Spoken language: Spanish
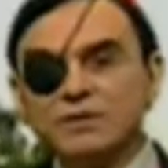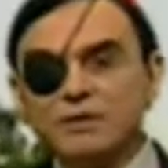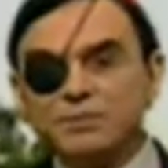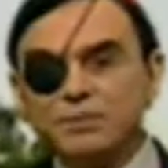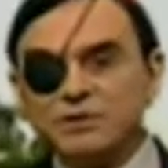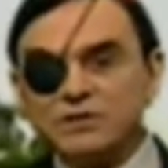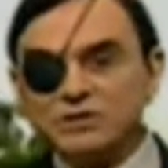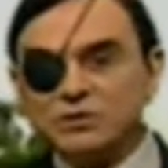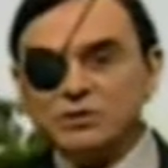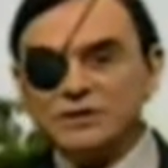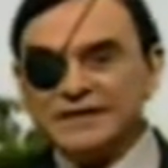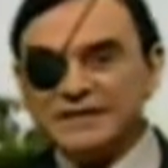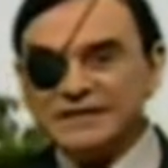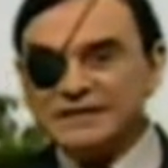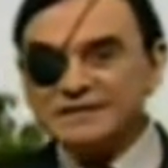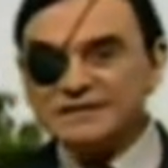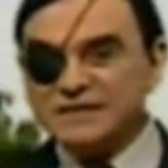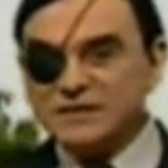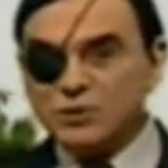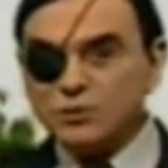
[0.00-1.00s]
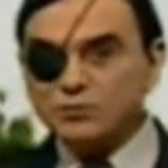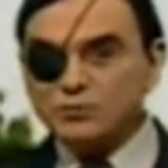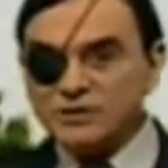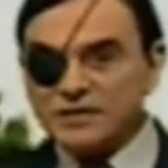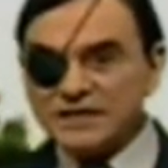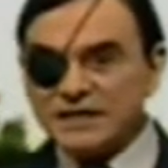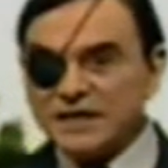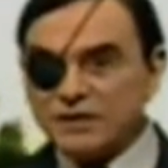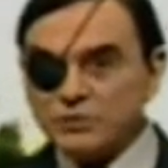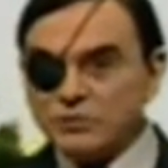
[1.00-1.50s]
haber podido leer este
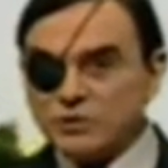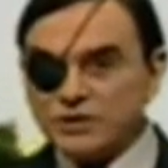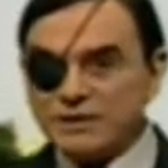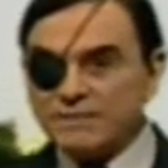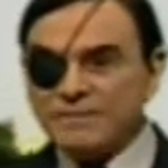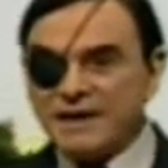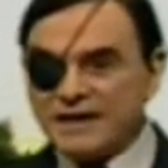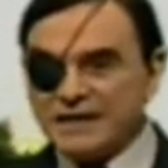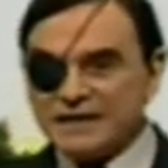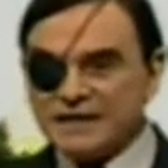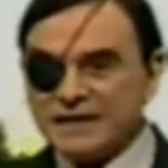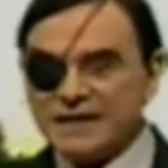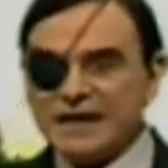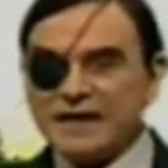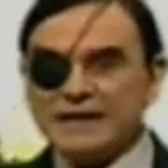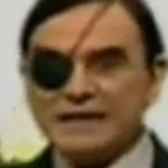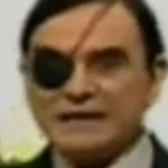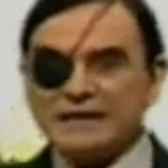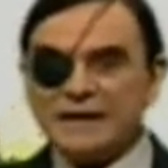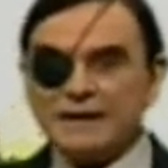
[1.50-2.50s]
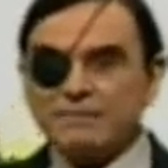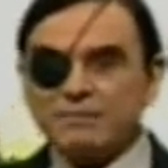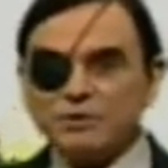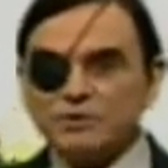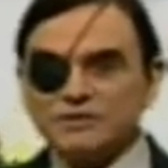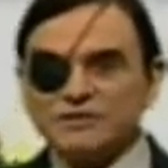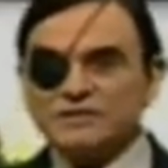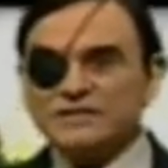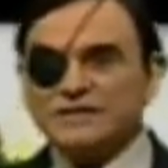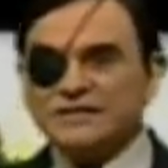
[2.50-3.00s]
comunicado que marca la
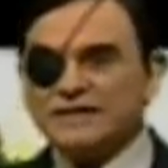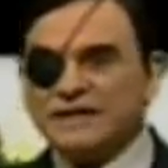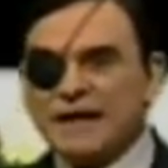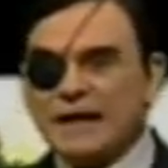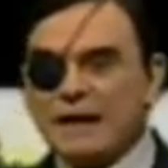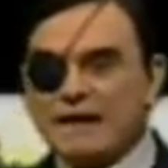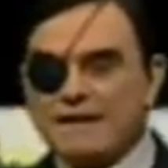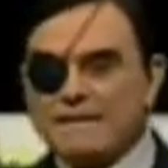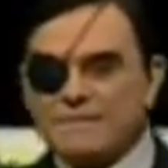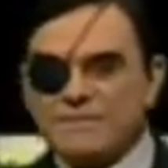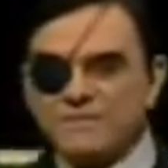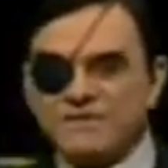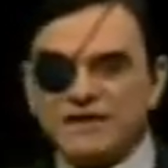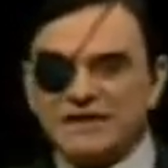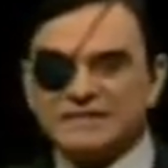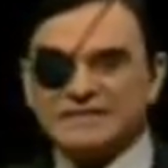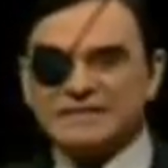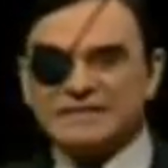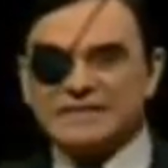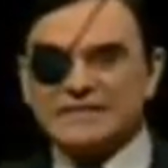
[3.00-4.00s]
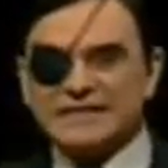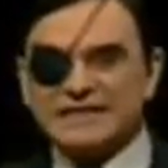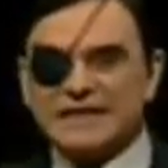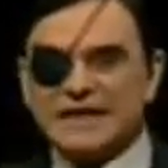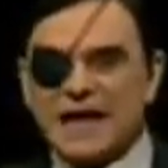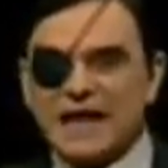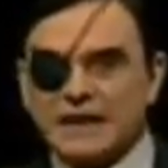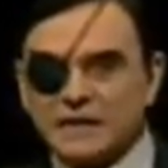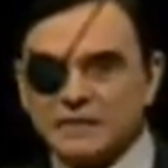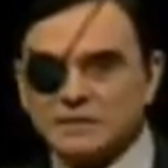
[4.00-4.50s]
política
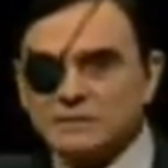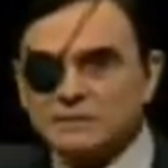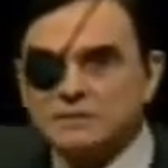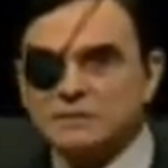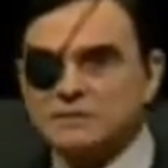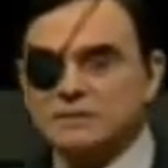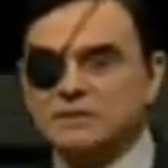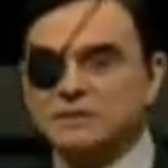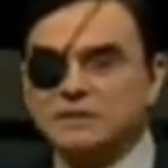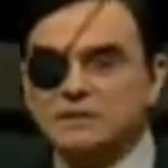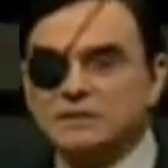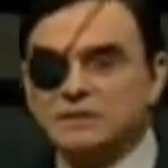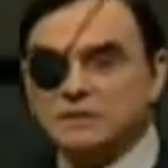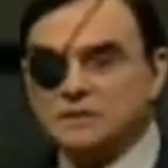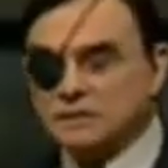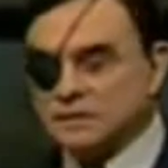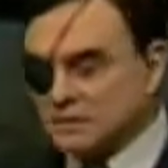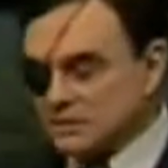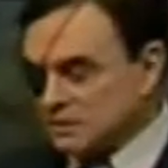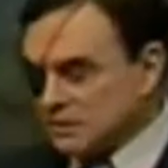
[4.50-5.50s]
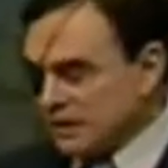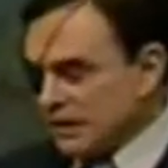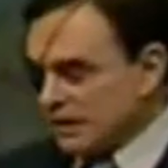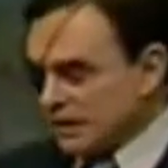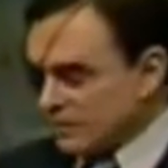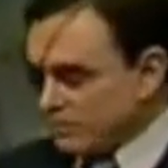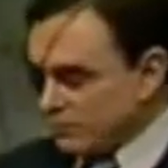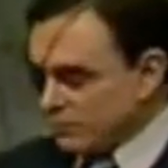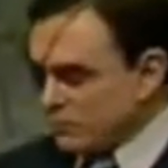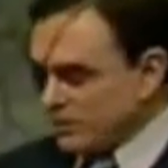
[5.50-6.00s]
vertical de
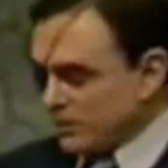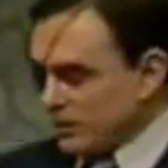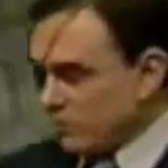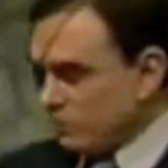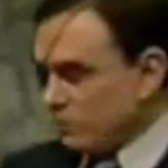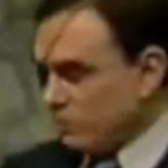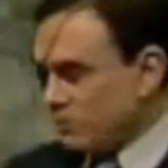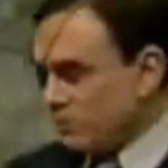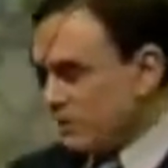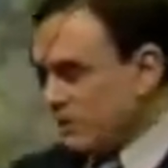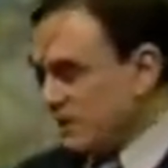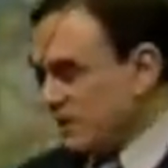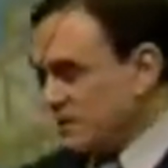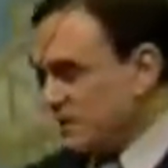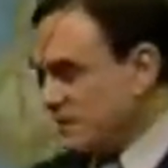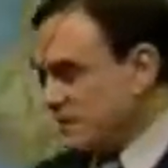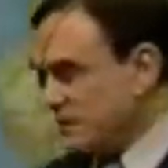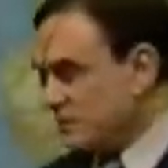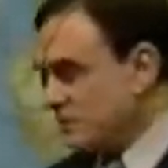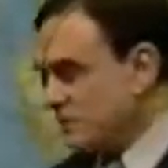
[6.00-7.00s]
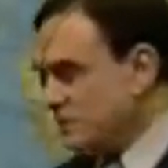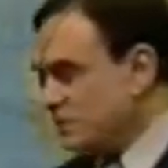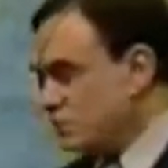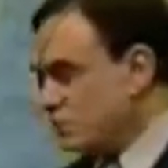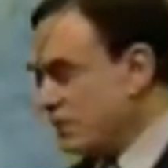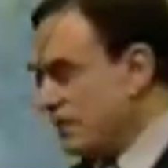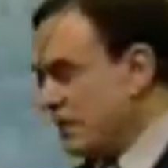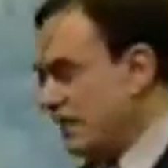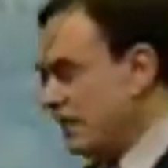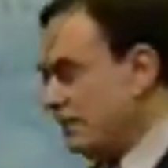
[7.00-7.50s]
la República Bolivariana de
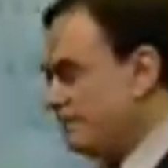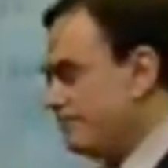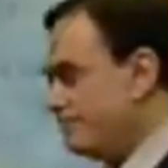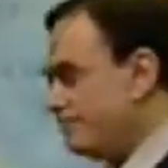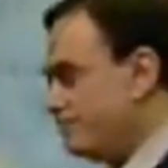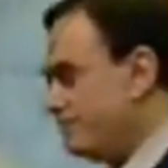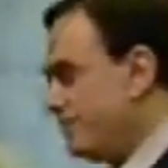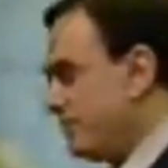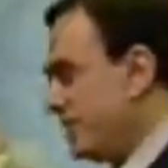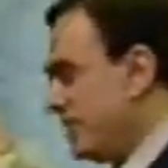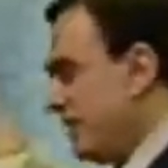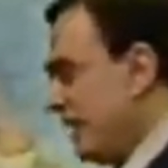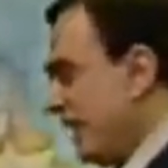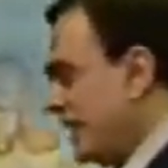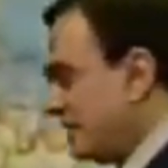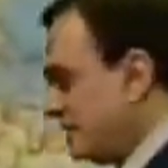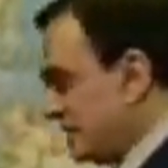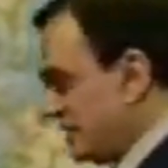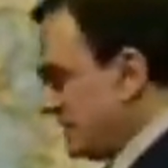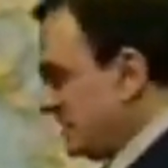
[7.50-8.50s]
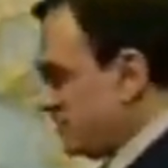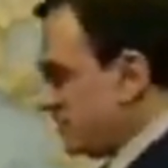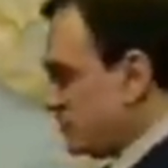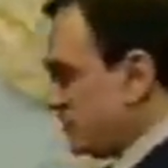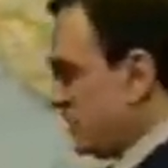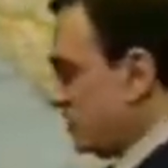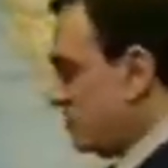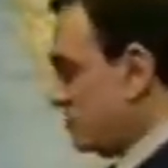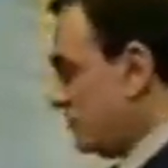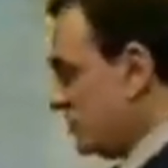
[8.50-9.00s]
Venezuela ante
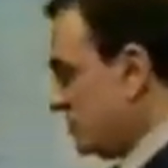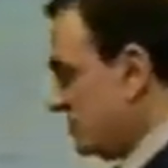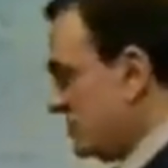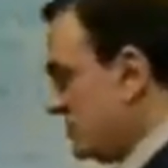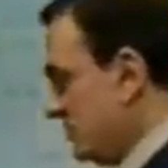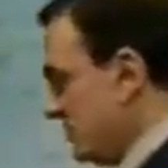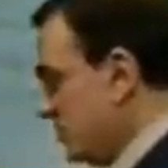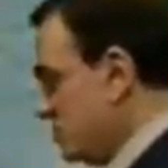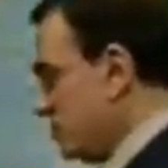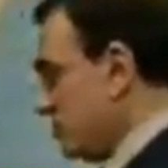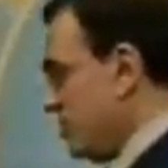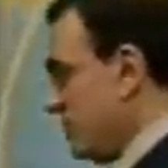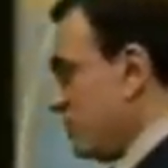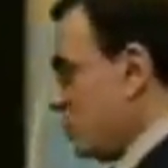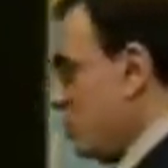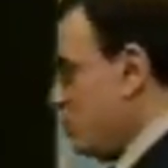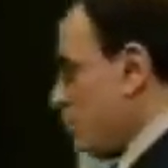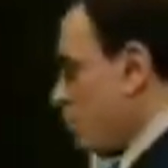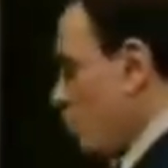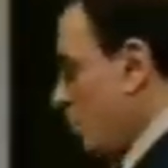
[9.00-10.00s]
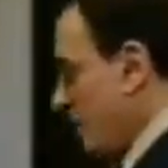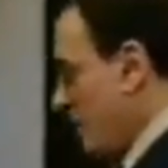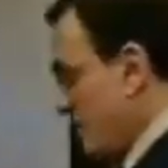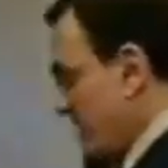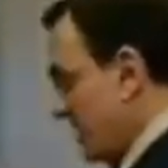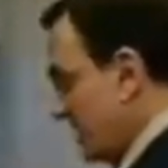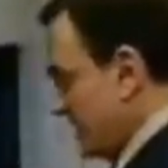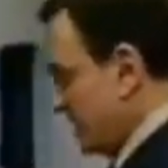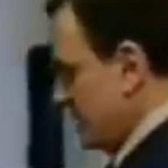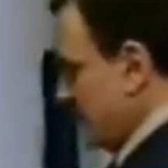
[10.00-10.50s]
estos acontecimientos que
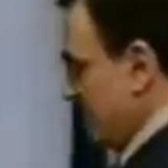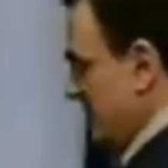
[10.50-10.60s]
conmueven